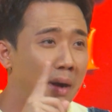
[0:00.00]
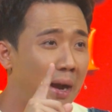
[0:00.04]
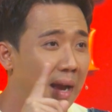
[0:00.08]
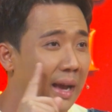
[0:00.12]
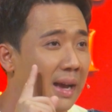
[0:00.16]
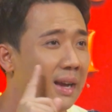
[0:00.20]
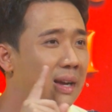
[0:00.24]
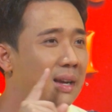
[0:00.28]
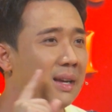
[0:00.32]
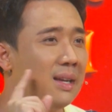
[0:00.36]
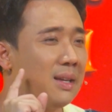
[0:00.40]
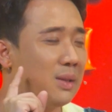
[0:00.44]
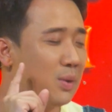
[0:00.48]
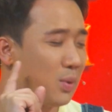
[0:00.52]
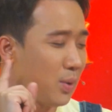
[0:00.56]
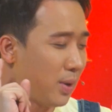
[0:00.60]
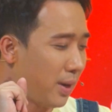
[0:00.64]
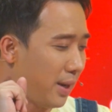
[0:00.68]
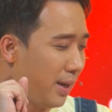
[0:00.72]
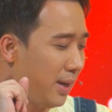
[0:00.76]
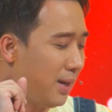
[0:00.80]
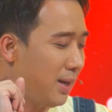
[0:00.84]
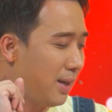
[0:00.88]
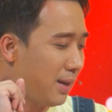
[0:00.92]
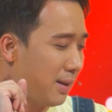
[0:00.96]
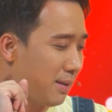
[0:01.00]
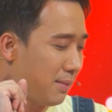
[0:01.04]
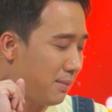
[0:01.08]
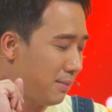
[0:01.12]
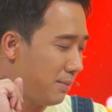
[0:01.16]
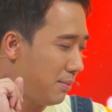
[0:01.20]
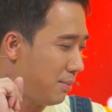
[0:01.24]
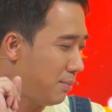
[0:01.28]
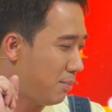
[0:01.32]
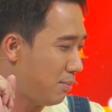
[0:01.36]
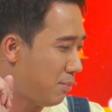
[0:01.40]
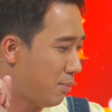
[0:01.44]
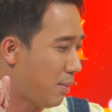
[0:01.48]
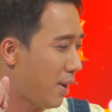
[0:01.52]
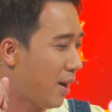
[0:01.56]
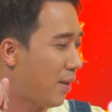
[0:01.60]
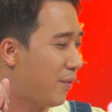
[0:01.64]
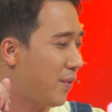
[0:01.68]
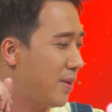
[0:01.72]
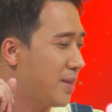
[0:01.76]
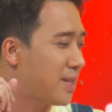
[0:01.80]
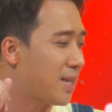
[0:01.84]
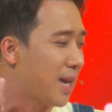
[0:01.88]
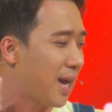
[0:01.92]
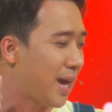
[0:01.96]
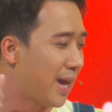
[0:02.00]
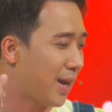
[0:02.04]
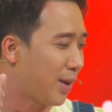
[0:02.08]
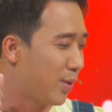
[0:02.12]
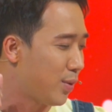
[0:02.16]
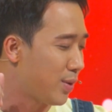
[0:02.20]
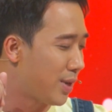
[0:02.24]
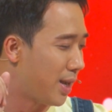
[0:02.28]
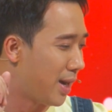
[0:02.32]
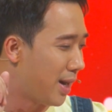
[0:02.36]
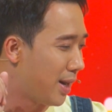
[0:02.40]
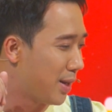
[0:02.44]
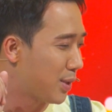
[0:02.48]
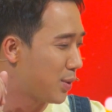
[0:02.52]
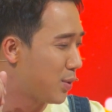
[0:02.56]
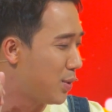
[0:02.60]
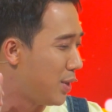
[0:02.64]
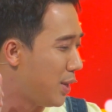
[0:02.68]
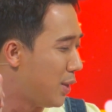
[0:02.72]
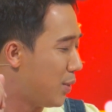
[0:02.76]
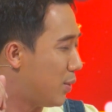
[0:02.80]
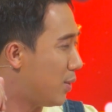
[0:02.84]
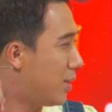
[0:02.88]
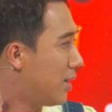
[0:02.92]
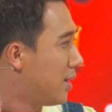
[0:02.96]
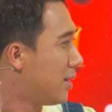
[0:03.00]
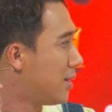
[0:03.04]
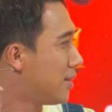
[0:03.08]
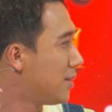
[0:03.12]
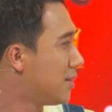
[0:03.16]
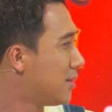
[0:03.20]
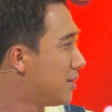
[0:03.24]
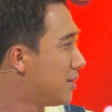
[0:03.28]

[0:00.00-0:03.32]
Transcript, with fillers: Bạn Bạn tôi nghĩ là bạn phải xài con vợ tôi nhiều hơn